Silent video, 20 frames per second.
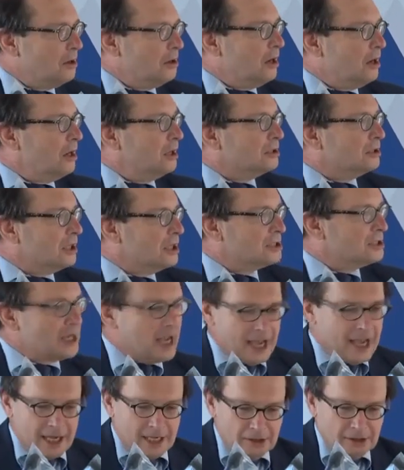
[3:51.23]
These
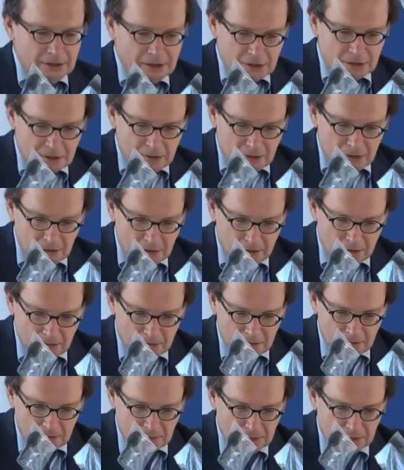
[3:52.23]
1,
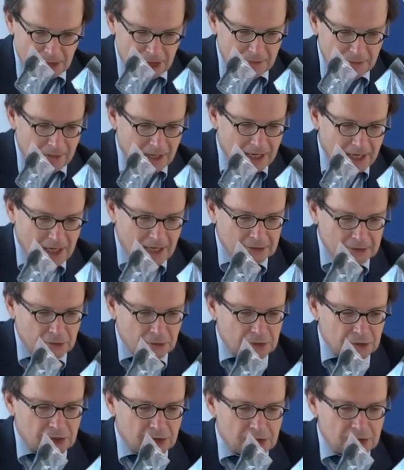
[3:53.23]
die EMAK, die
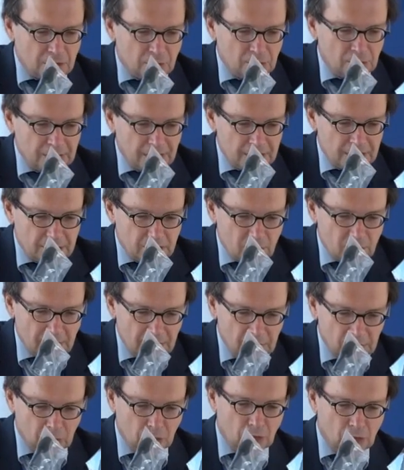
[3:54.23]
österreichische
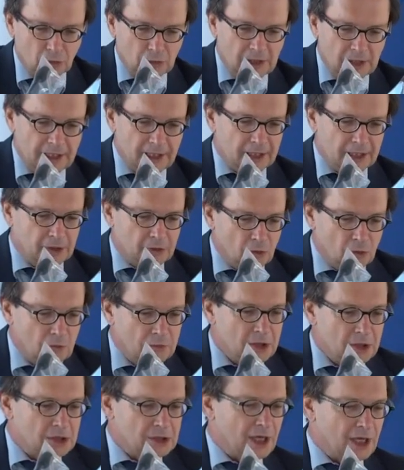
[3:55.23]
Grundrechtsordnung, grundlegend
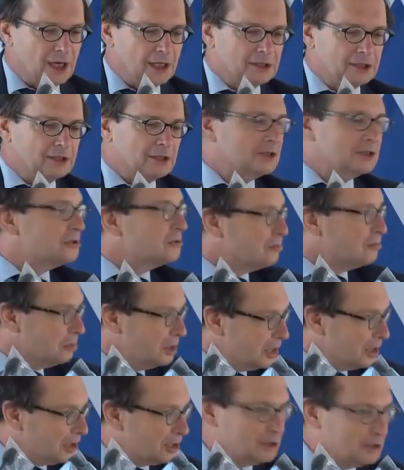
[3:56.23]
umgestaltet,
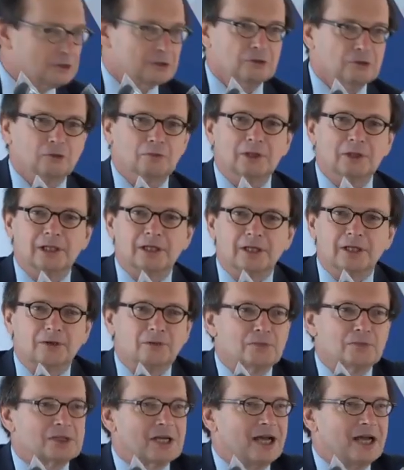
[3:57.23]
blickt
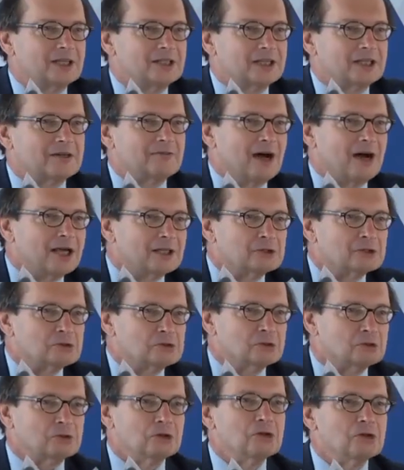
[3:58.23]
jubiläumsadäquat
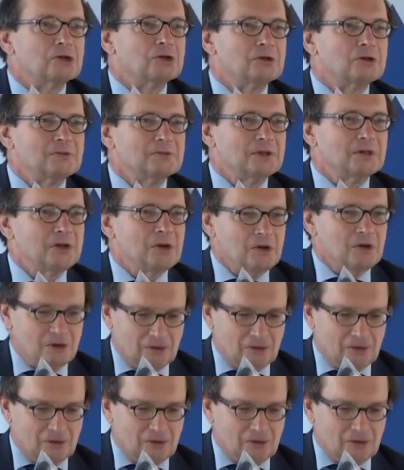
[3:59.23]
zurück und